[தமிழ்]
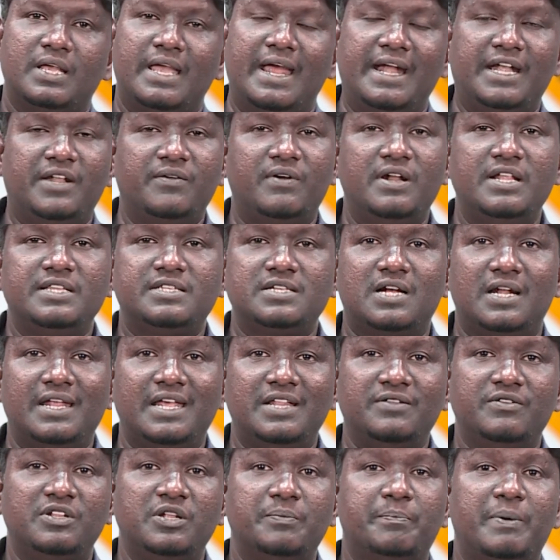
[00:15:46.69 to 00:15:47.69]
எட்டு வழிச்சாலை
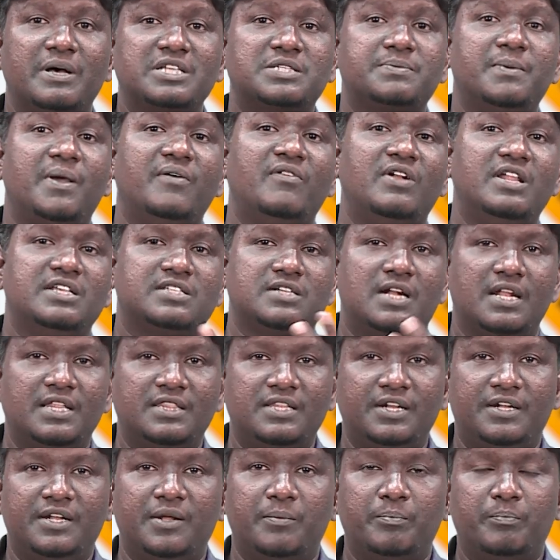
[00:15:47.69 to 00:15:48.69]
இது வந்து பசுமை வழிச்சாலை
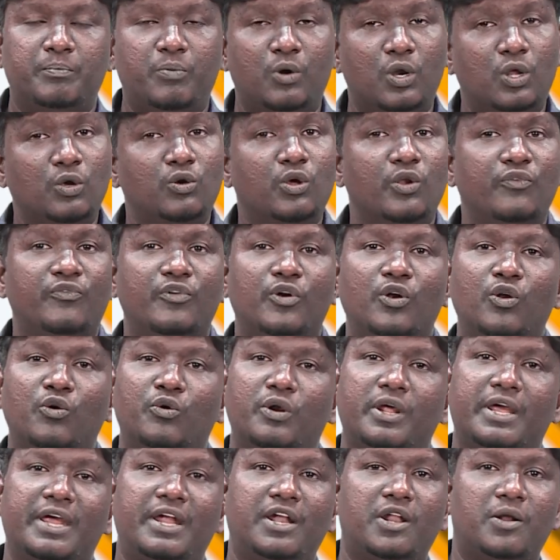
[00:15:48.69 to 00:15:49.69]
திட்டம் போன குரு ஃபோனில்
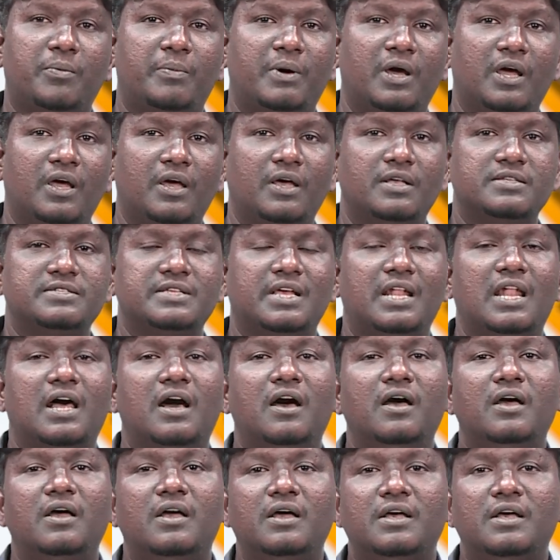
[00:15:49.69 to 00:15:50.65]
கூட கேட்டிருப்பாங்க சரிங்களா